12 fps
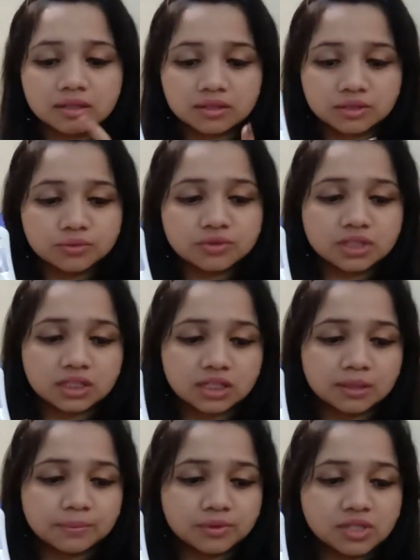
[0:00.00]
यूज़ करने
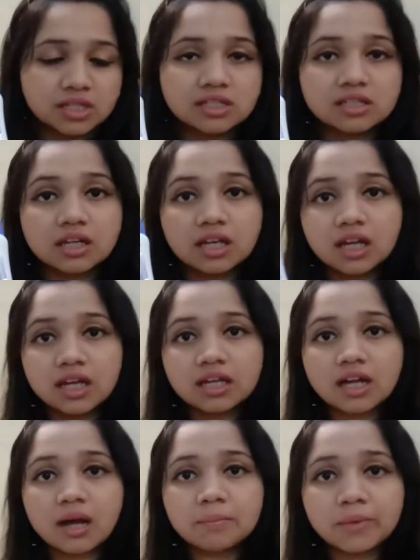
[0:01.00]
का प्रोसेस ये है
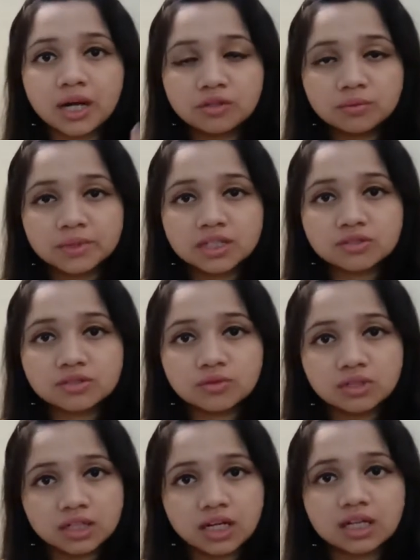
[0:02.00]
आप बालों में इसको
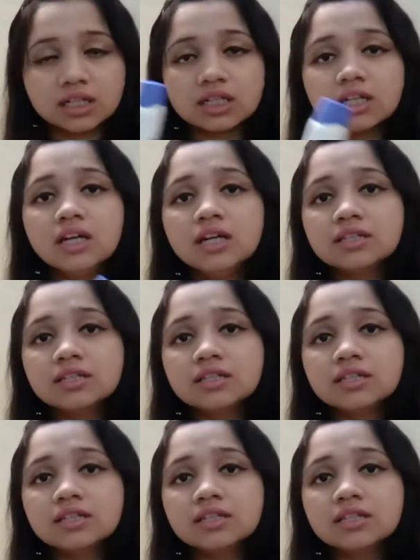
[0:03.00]
लगा के